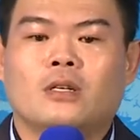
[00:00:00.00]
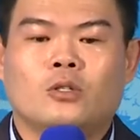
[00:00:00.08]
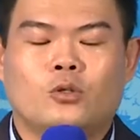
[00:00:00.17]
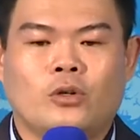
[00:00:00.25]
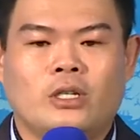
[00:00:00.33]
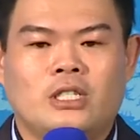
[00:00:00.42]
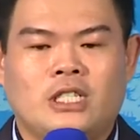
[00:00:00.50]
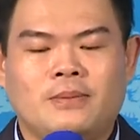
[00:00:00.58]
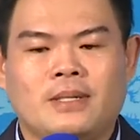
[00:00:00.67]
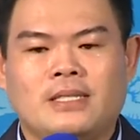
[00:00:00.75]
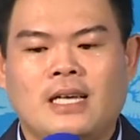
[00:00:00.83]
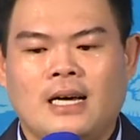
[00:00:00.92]
所以基
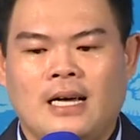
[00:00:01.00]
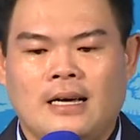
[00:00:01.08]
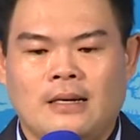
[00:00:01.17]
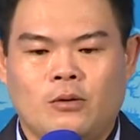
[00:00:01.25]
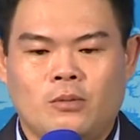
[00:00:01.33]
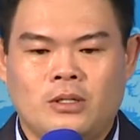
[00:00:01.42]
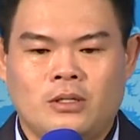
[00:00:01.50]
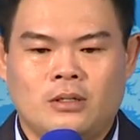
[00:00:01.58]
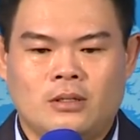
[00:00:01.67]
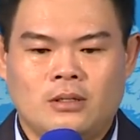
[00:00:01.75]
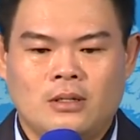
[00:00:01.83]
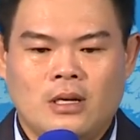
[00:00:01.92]
本上啊，我
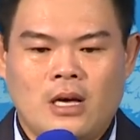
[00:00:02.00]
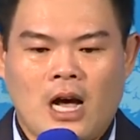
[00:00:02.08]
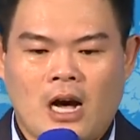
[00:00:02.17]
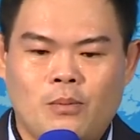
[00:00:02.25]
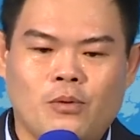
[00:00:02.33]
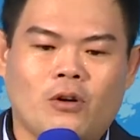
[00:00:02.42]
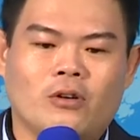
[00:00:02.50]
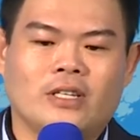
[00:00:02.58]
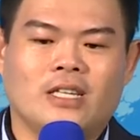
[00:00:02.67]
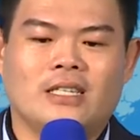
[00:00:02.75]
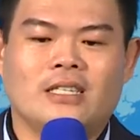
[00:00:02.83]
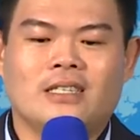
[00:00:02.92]
们好不容
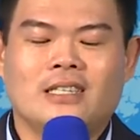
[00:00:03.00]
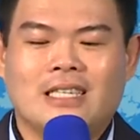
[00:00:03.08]
易